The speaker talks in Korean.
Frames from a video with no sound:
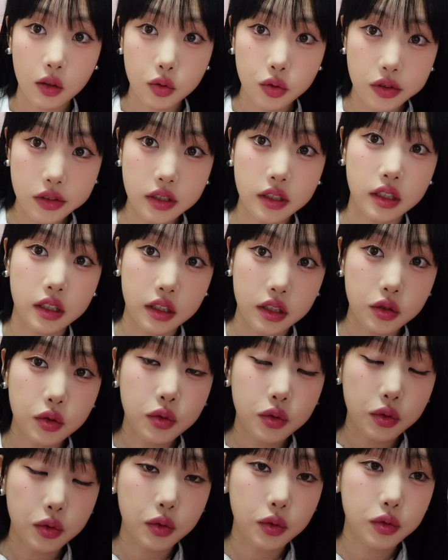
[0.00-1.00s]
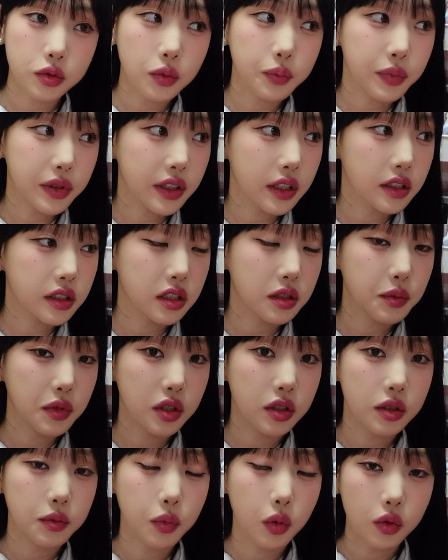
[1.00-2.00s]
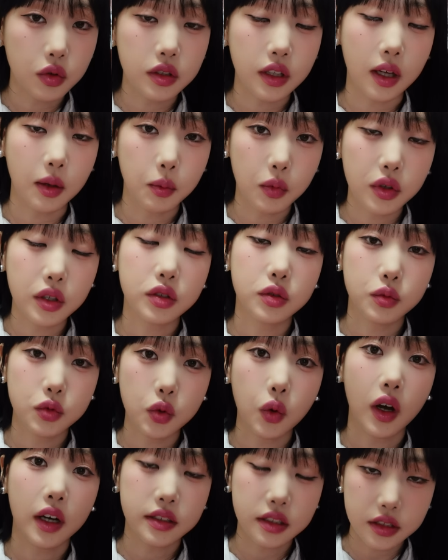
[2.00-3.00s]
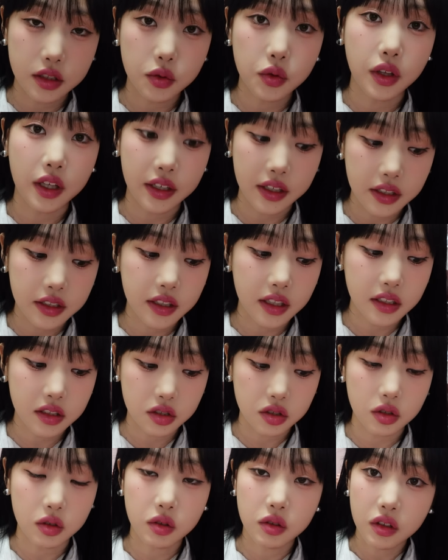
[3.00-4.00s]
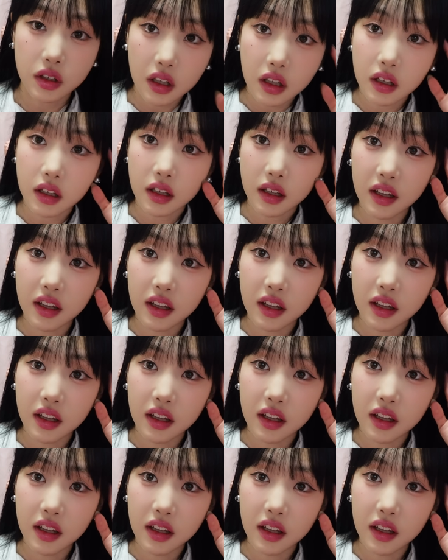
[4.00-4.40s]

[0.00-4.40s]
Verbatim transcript: 솔직히 이 정도 쇼핑했으면 보는 안목이 좀 좋아질 때도 되기는 했죠. 네.